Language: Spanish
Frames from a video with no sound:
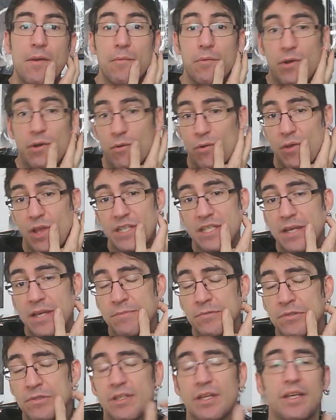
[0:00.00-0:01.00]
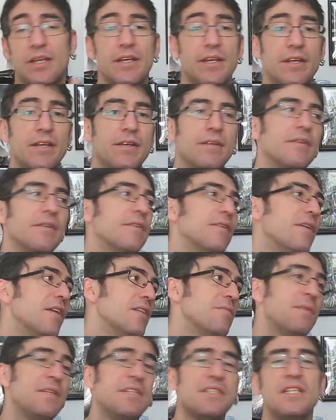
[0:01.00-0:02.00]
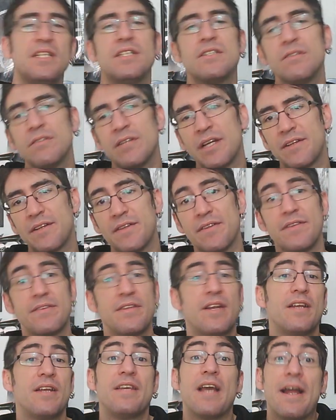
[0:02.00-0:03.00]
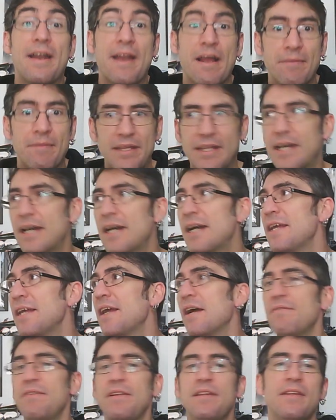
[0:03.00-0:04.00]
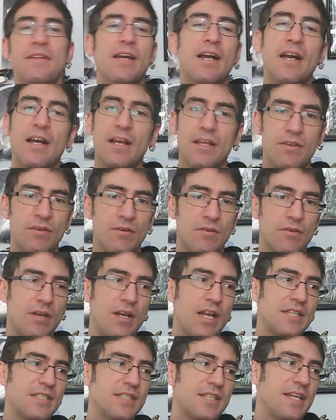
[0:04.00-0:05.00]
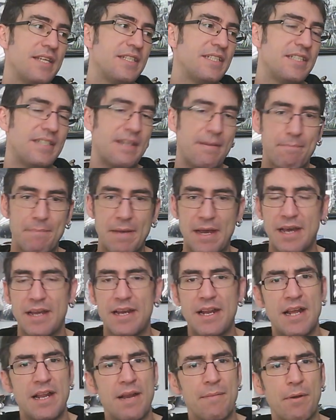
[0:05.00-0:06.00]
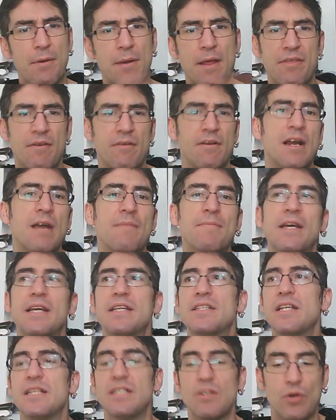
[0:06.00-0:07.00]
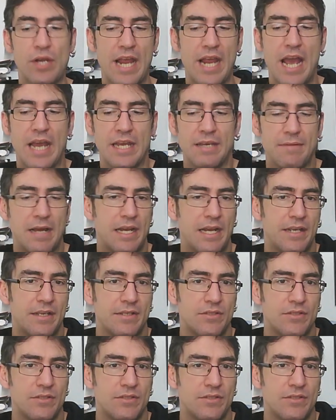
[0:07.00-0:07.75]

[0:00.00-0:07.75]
Luego ya sabemos que las mid-season, etcétera, llega Navidad, llega fin de año, las series se separan, la programación cambia, es, es lo que hay, ¿vale?